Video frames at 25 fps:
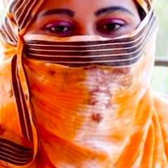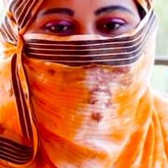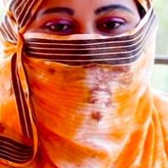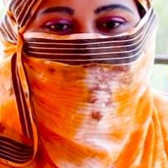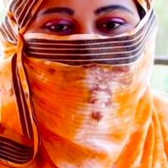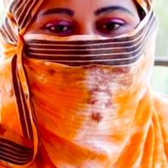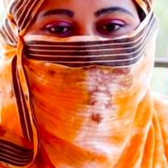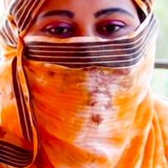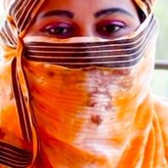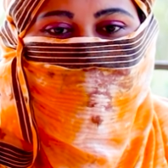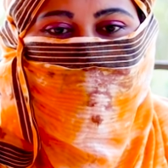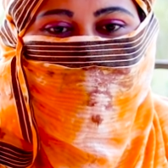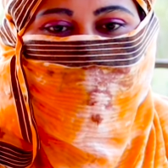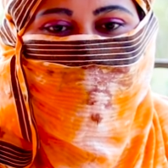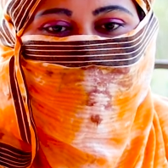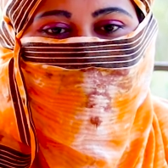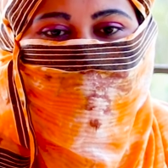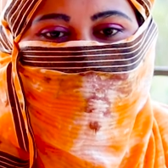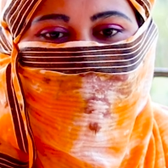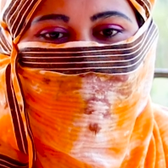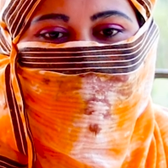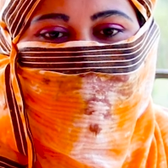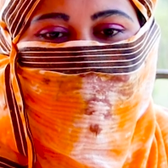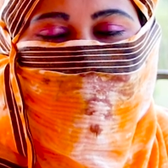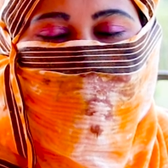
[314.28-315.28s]
ধ্বংসের পথে
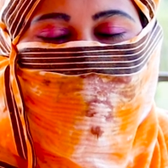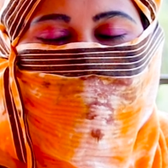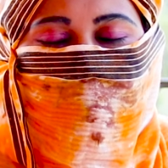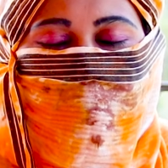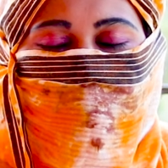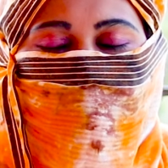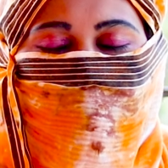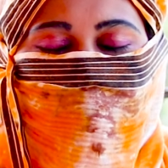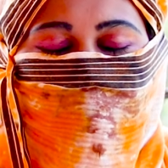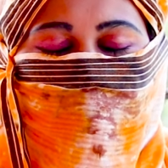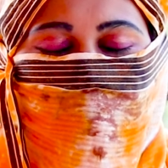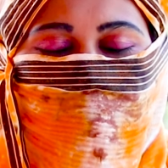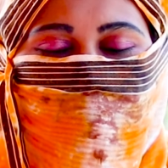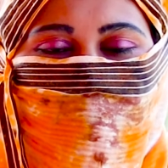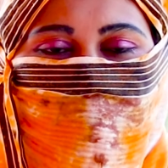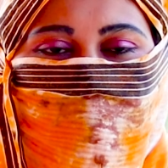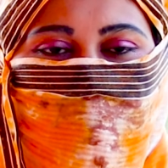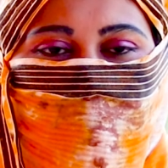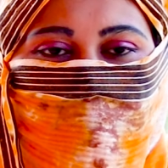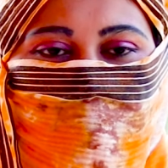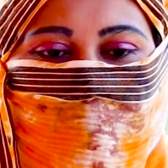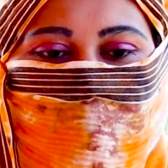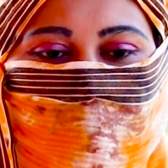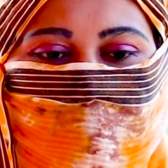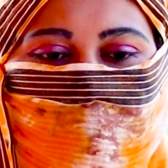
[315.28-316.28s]
নিয়ে গেলা কেন
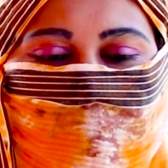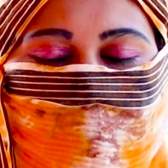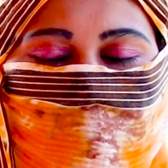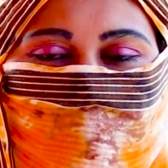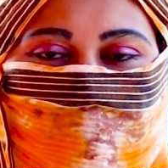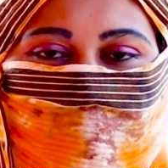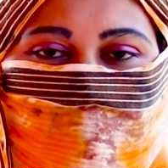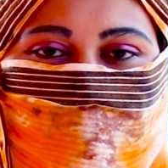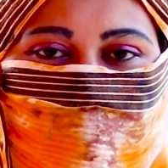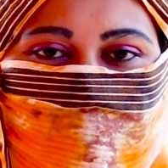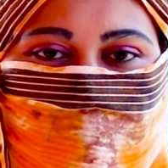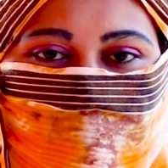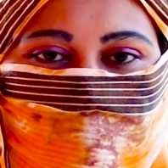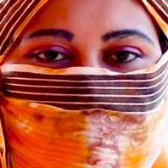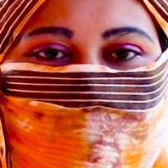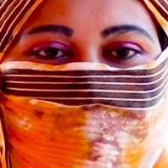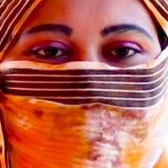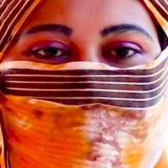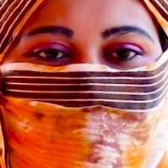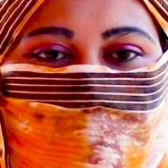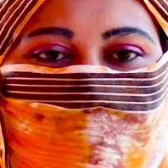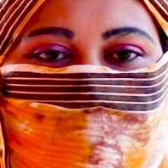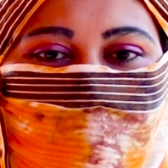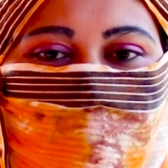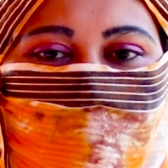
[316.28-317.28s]
এরকম
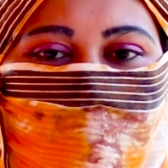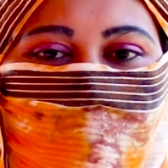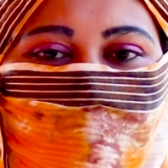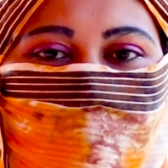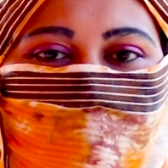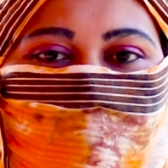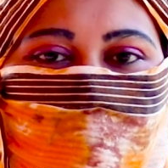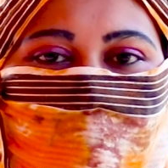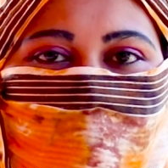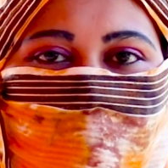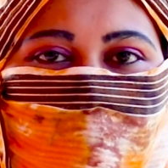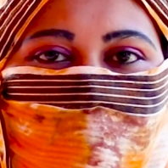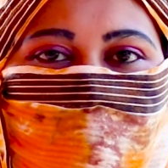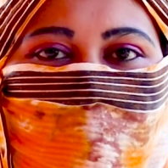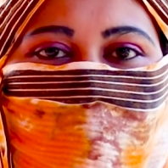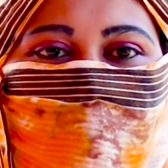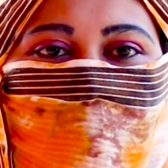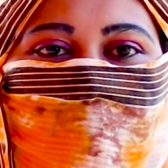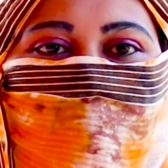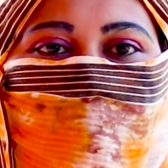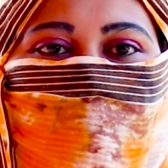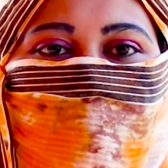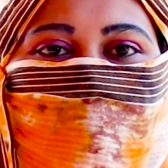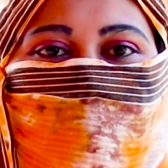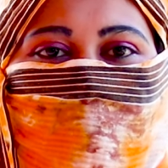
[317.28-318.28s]
করলা কেন
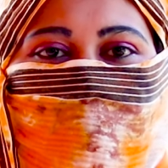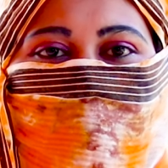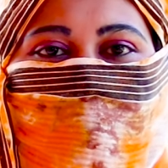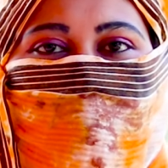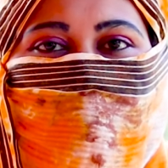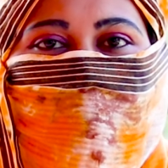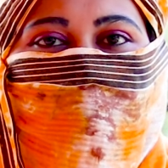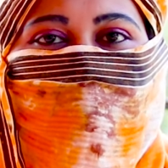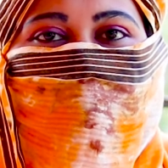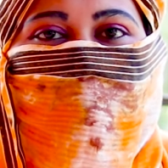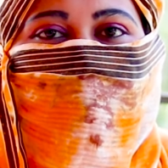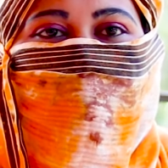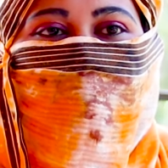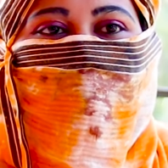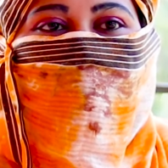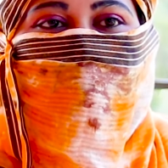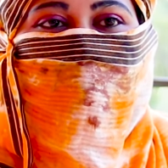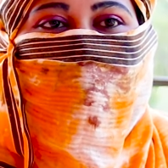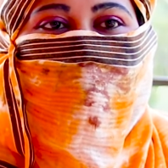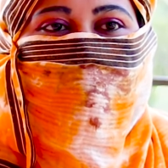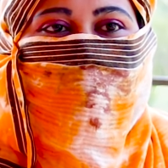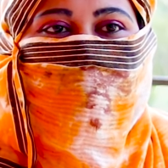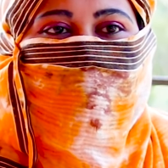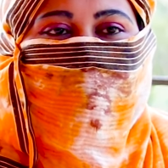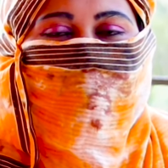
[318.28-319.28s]
পরে
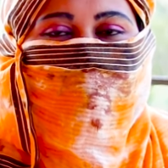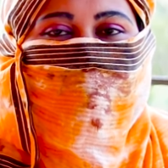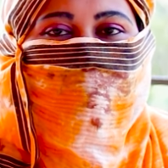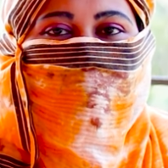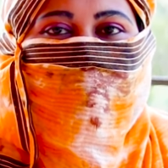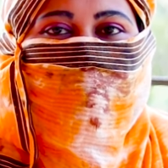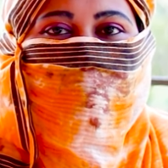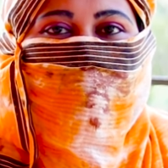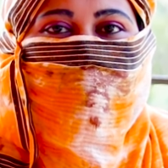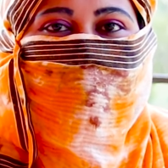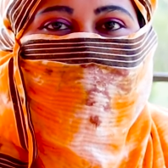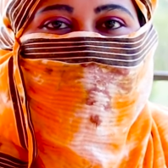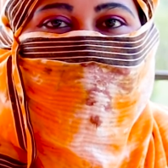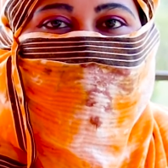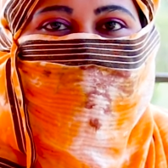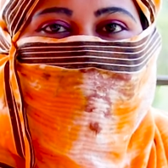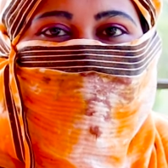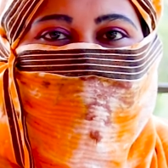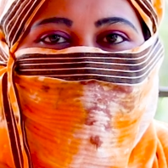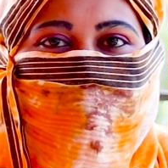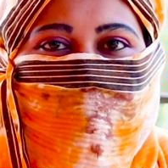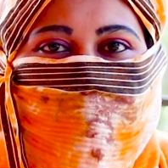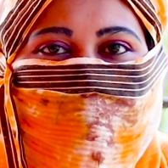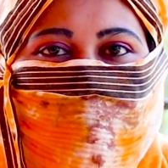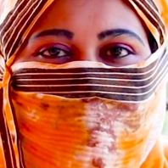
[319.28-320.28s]
বললো যে তুমি তো রাজি
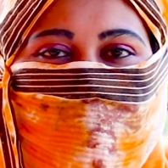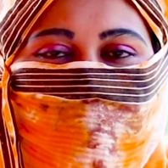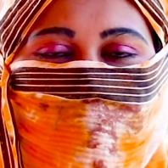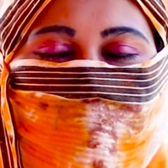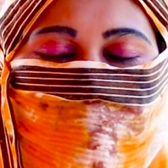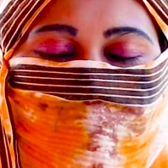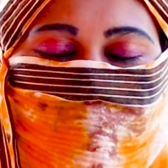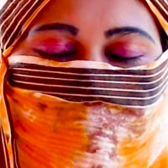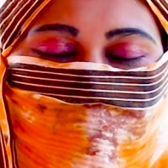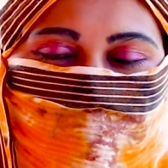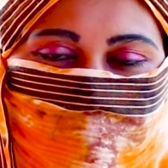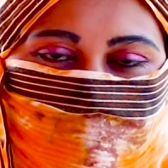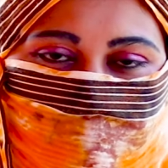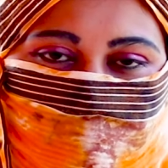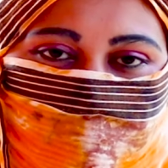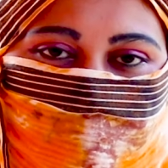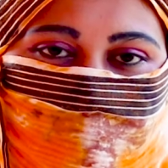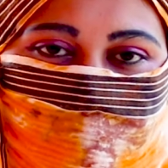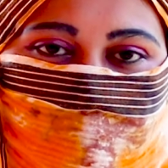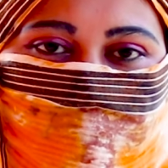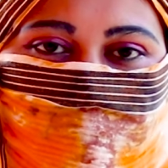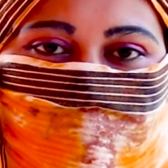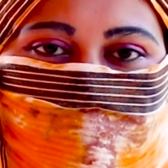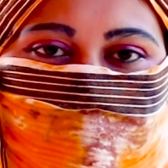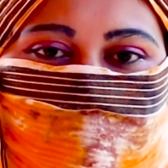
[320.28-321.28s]
হও না জোর করে
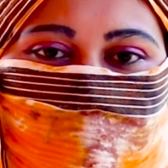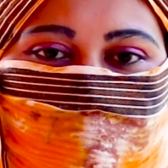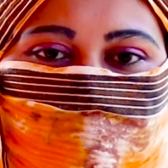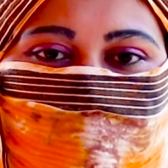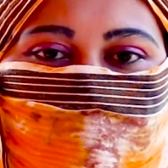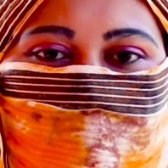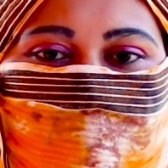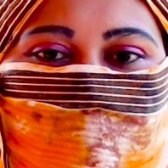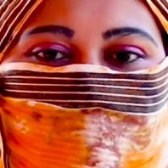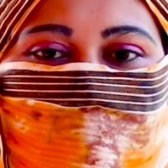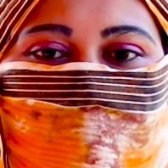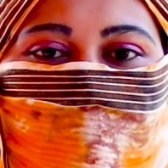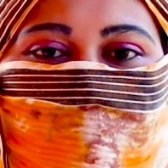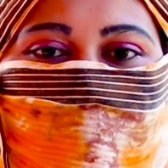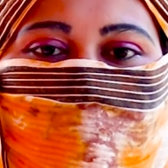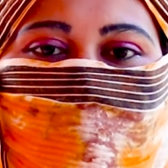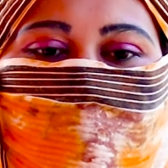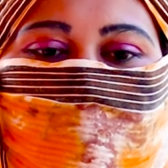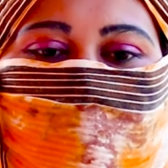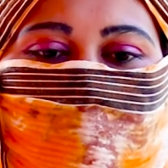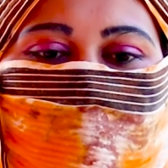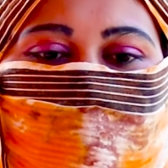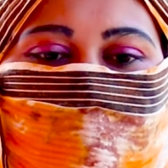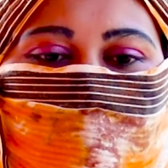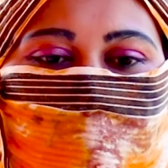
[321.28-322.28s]
বিয়ে করছি তোমার
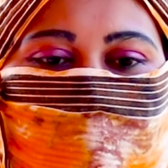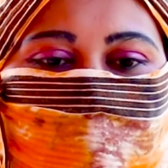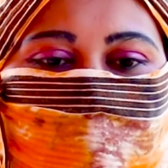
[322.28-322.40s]
ভাল